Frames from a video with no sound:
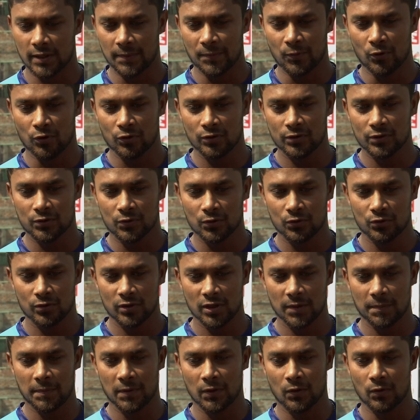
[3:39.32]
একটা বড় স্কোর
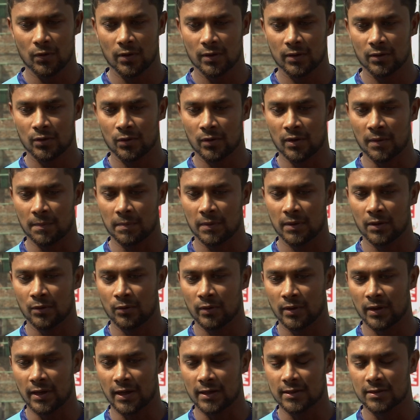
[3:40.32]
যদি আপনি করেন তো আপনি
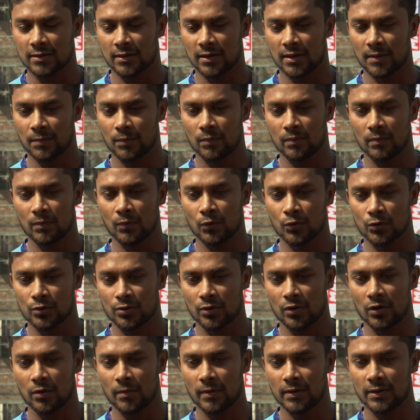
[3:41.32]
ওই রাস্তাটা মুখস্থ
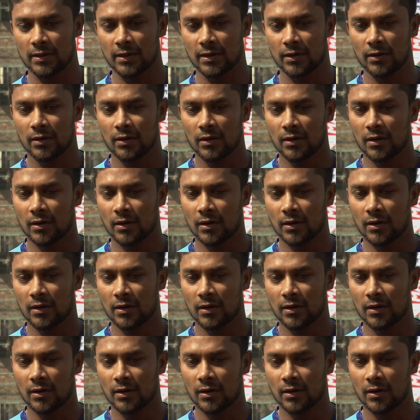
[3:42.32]
হবে যে